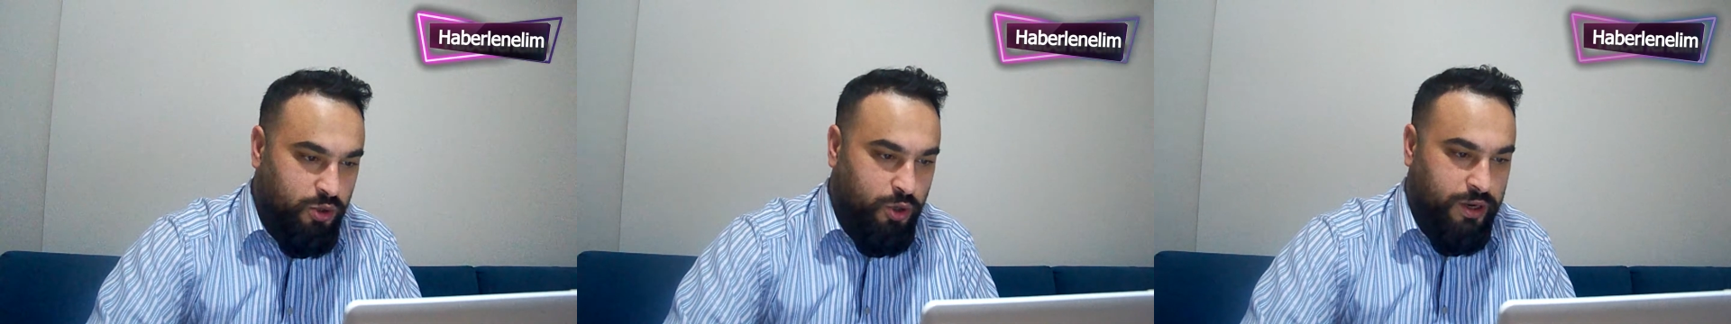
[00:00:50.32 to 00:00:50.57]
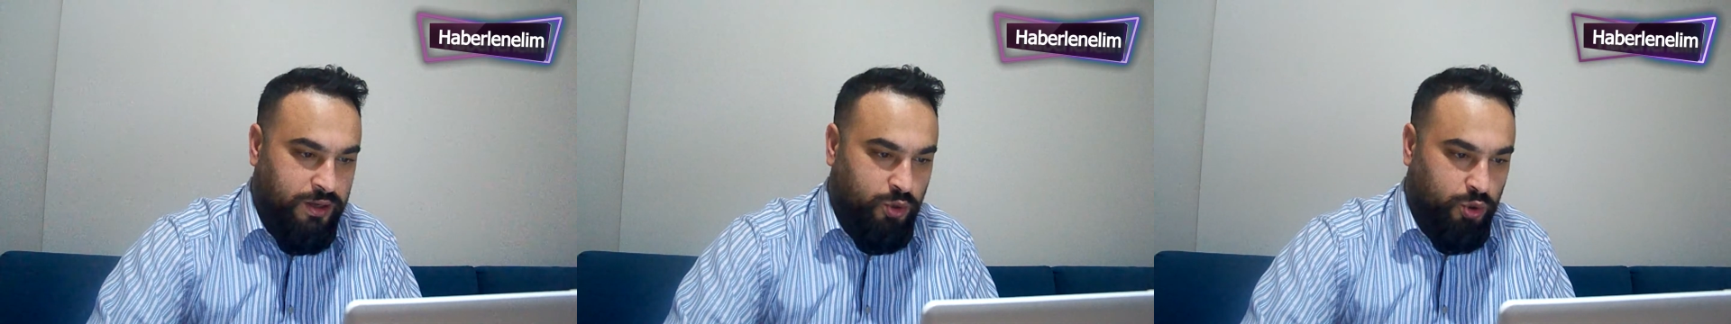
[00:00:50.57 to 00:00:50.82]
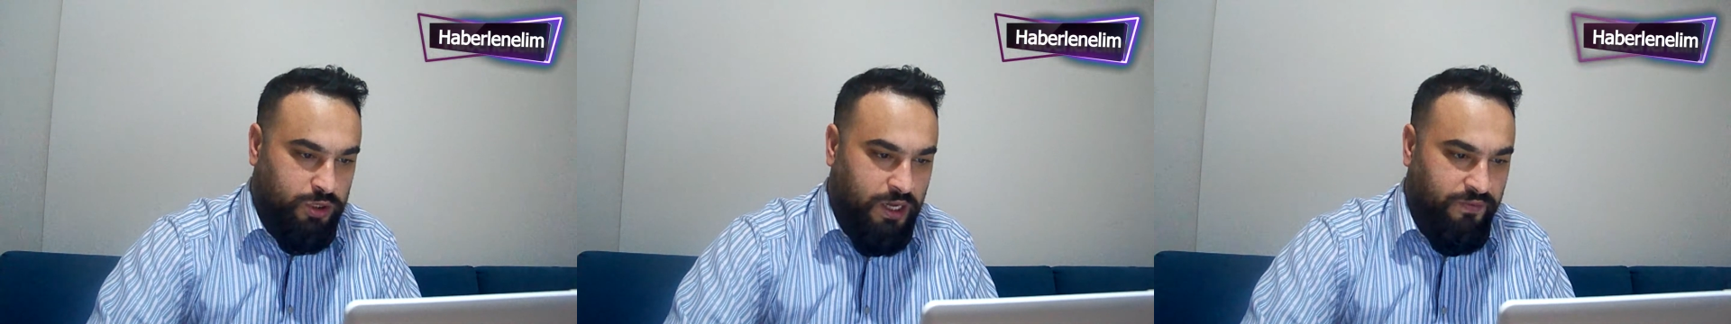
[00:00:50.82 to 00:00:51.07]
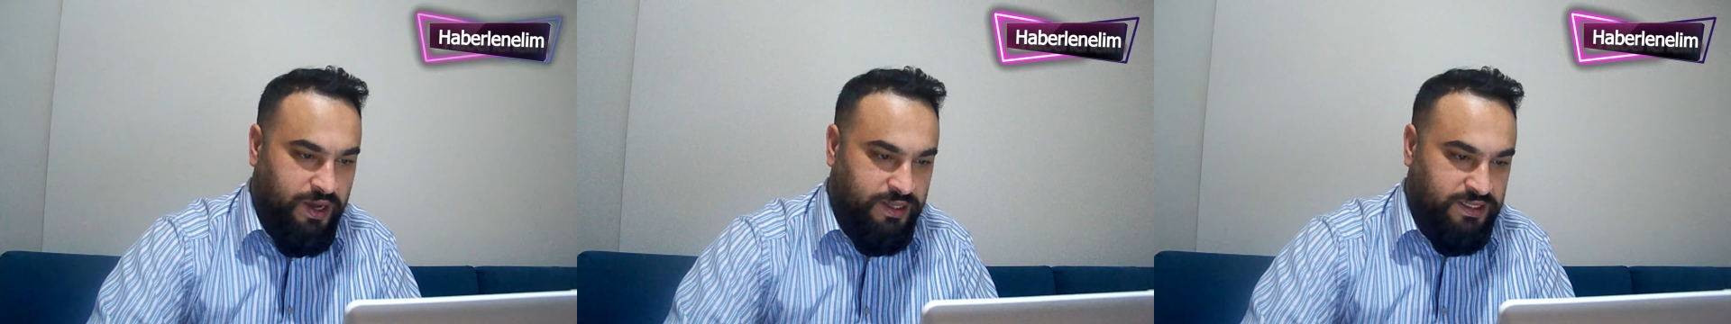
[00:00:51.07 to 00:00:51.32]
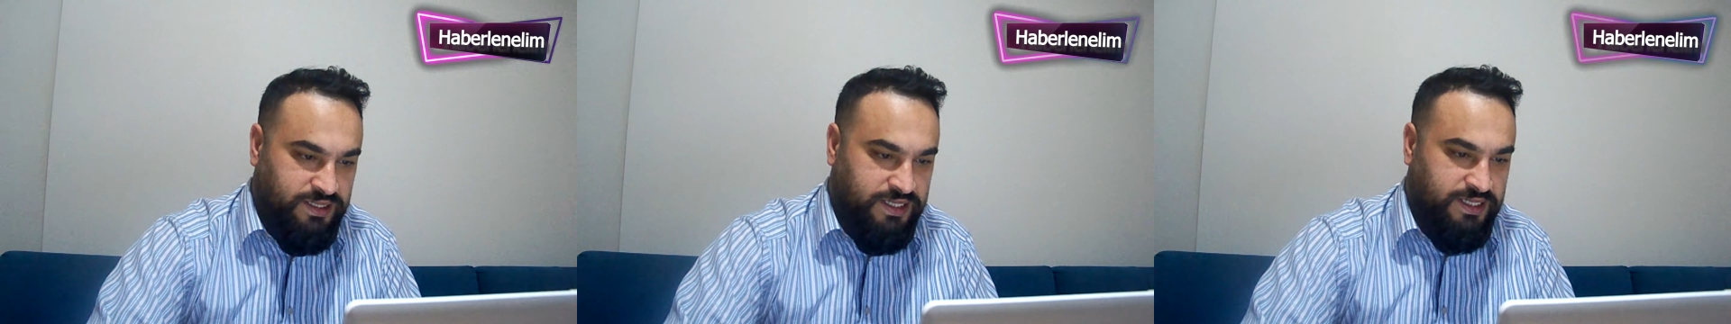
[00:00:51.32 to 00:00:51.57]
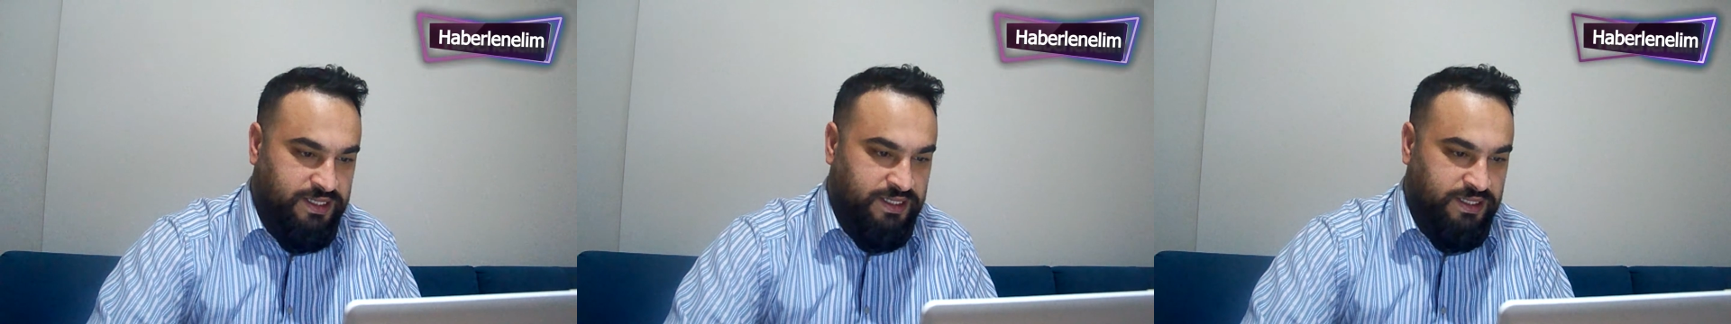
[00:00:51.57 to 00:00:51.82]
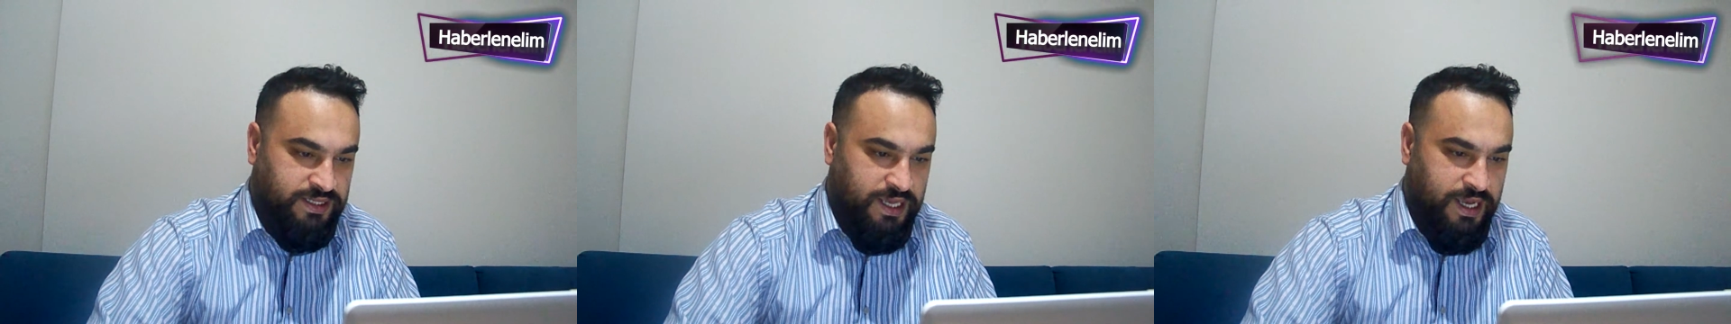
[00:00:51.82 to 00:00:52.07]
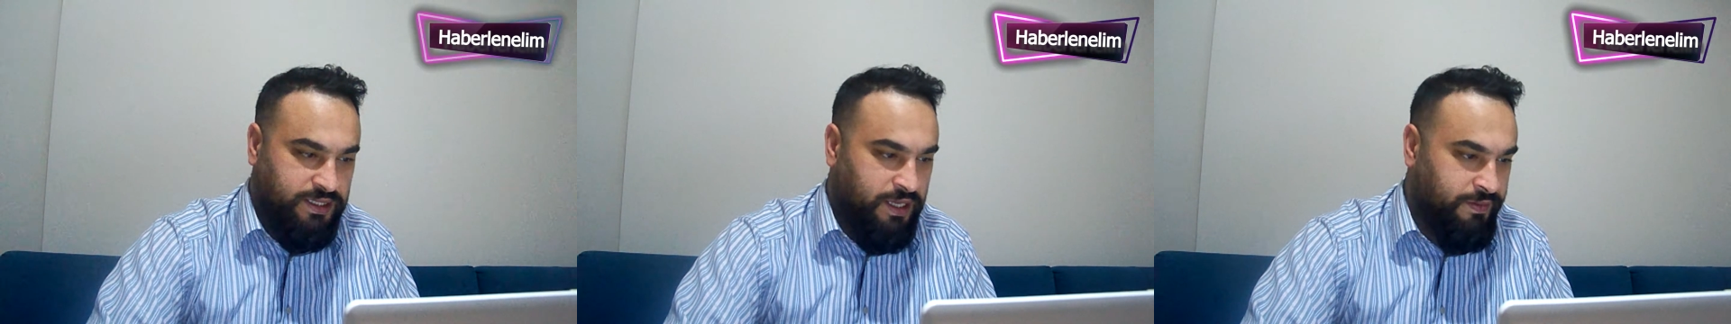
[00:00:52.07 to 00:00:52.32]
gören Kurtlar Vadisi dizisi
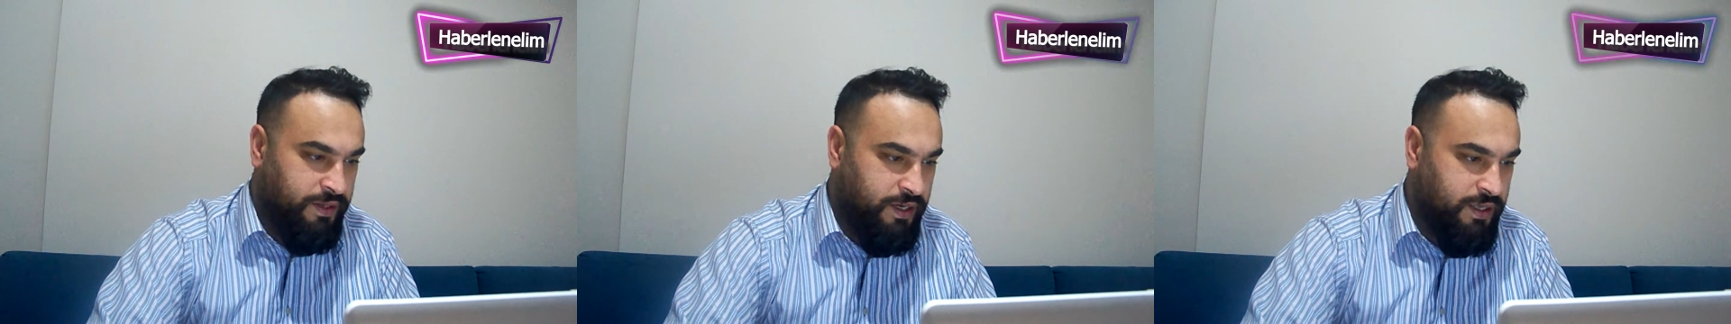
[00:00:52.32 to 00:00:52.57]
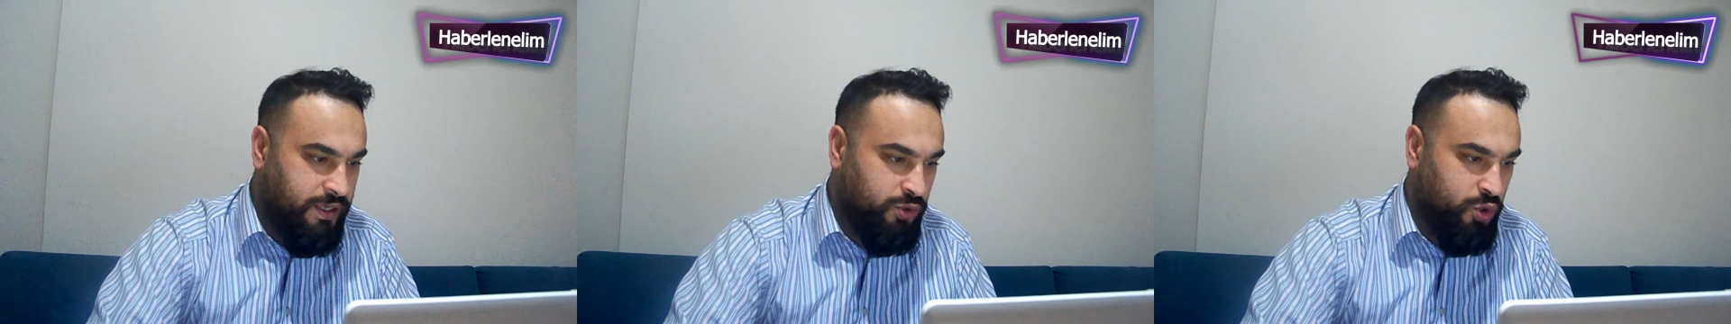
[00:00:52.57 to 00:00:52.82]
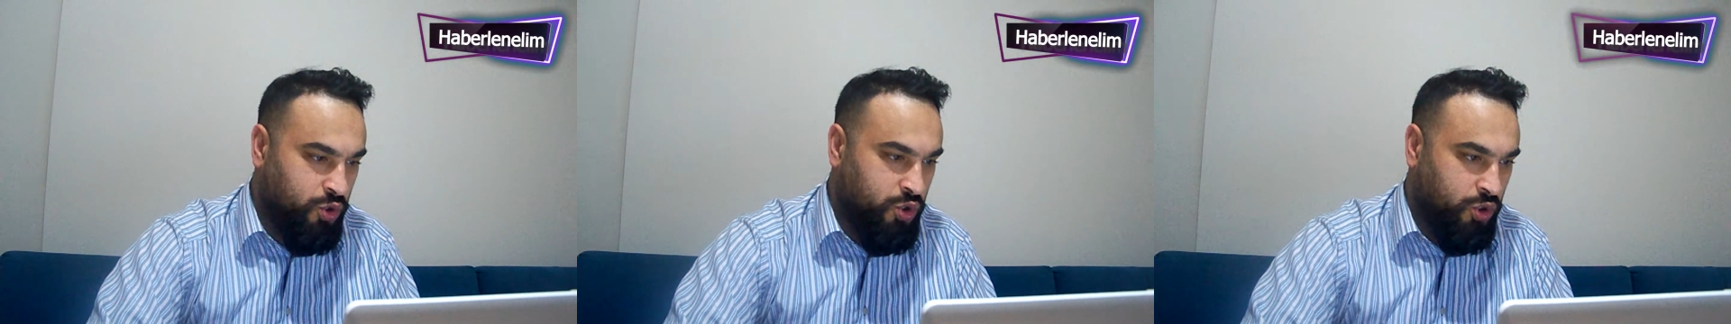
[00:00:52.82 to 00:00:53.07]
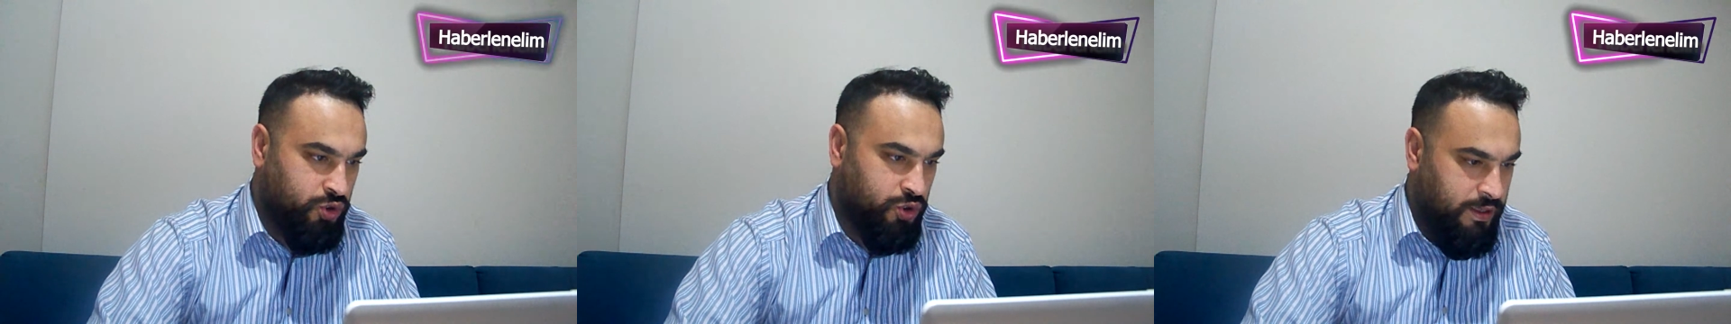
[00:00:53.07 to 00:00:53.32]
ekranlara geri dönüyor.